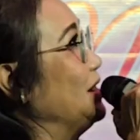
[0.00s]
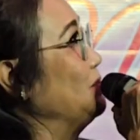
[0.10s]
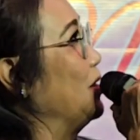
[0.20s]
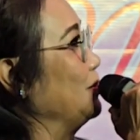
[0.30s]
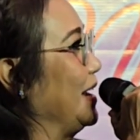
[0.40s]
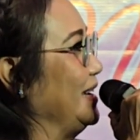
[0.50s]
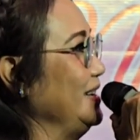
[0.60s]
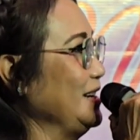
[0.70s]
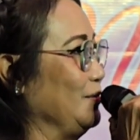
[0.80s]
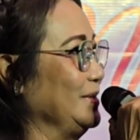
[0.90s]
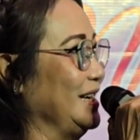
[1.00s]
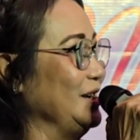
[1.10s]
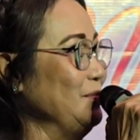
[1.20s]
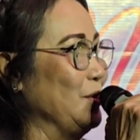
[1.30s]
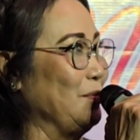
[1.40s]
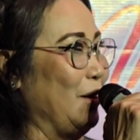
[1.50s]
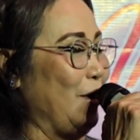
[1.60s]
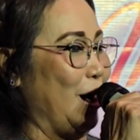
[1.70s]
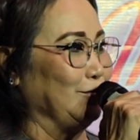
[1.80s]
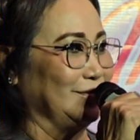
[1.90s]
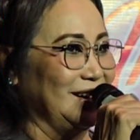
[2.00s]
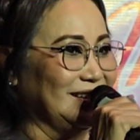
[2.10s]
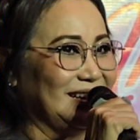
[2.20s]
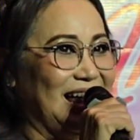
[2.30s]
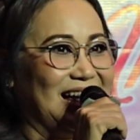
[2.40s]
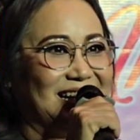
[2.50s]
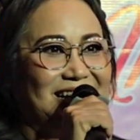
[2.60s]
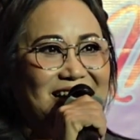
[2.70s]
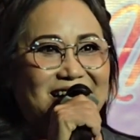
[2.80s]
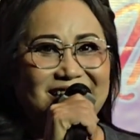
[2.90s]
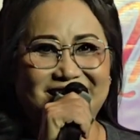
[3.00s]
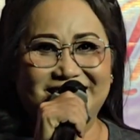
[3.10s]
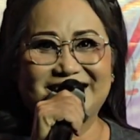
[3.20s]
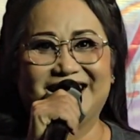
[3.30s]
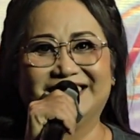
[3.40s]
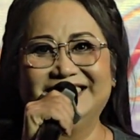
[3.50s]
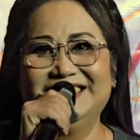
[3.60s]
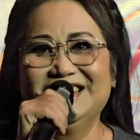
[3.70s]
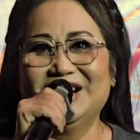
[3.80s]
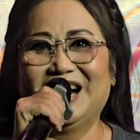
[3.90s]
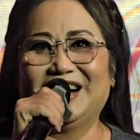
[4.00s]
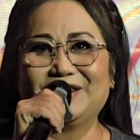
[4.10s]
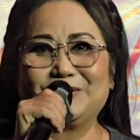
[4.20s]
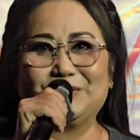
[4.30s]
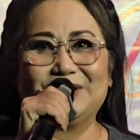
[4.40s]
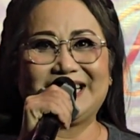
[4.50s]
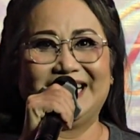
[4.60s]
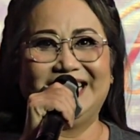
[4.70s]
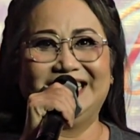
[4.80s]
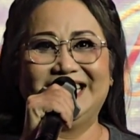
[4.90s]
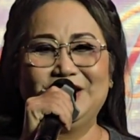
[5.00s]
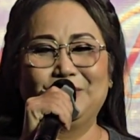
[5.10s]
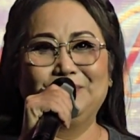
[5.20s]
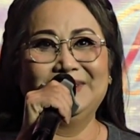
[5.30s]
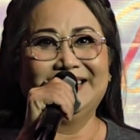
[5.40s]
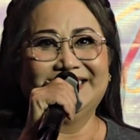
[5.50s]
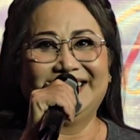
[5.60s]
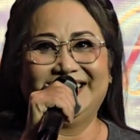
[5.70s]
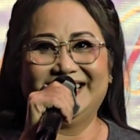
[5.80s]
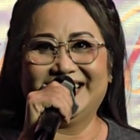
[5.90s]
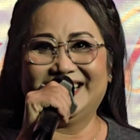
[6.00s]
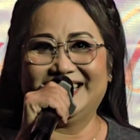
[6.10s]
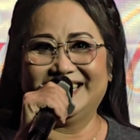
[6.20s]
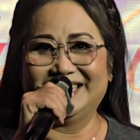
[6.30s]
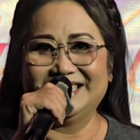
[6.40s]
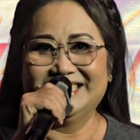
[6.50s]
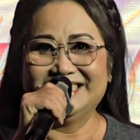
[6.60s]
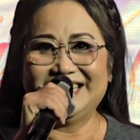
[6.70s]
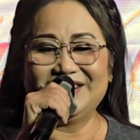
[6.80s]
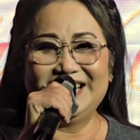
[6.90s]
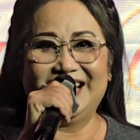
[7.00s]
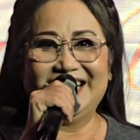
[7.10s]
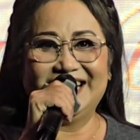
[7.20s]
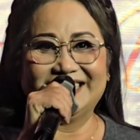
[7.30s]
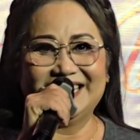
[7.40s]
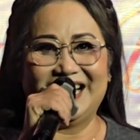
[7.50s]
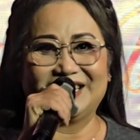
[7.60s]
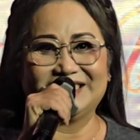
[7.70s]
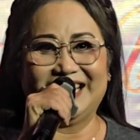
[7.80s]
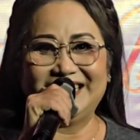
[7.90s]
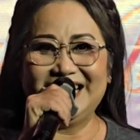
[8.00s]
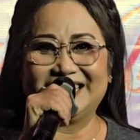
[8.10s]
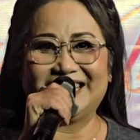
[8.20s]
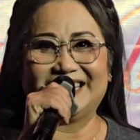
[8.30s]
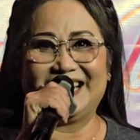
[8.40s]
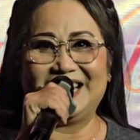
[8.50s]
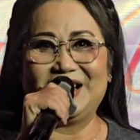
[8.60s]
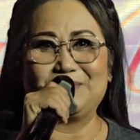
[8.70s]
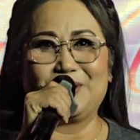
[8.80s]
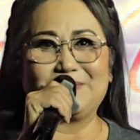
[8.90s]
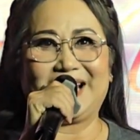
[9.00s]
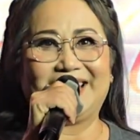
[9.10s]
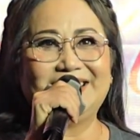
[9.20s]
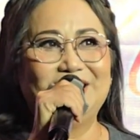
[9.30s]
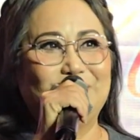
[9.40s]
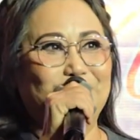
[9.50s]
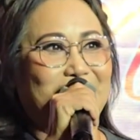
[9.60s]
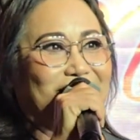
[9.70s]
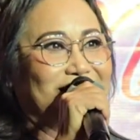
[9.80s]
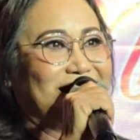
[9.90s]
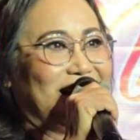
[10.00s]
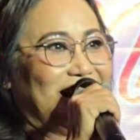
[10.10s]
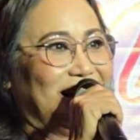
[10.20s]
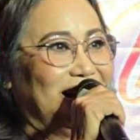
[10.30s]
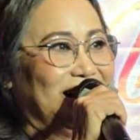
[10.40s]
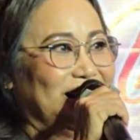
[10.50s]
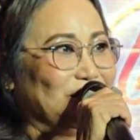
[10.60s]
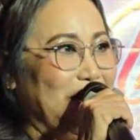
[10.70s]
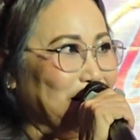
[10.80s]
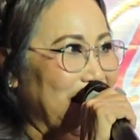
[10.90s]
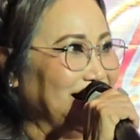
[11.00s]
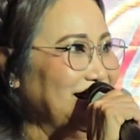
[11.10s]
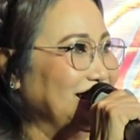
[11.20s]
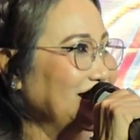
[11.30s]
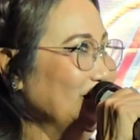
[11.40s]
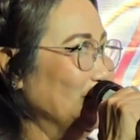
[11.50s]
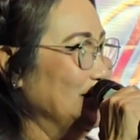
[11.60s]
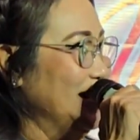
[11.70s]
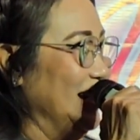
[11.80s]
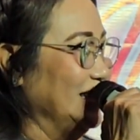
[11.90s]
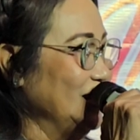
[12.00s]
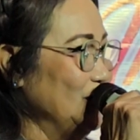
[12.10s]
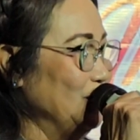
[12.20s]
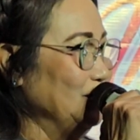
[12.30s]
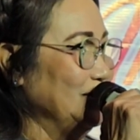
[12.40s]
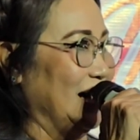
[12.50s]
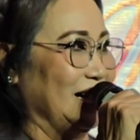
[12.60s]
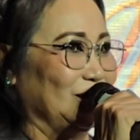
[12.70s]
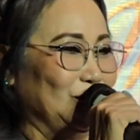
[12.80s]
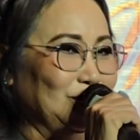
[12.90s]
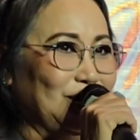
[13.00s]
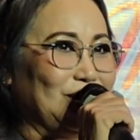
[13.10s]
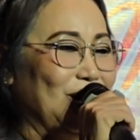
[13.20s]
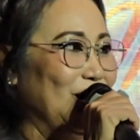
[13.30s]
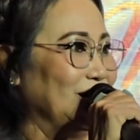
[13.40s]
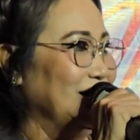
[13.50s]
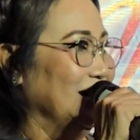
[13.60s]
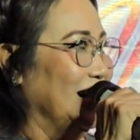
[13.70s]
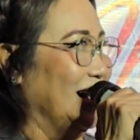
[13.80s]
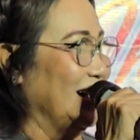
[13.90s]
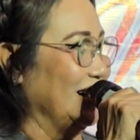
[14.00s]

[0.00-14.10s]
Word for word: một cái không khí một màu hồng rất là rực rỡ uh, của Kali Thi Nhung thì uh, chắc có lẽ là Thanh Hằng thấy rằng là đây là một cái điều mà gọi là may mắn đến cùng với lại Thi Nhung và chúc cho con uh,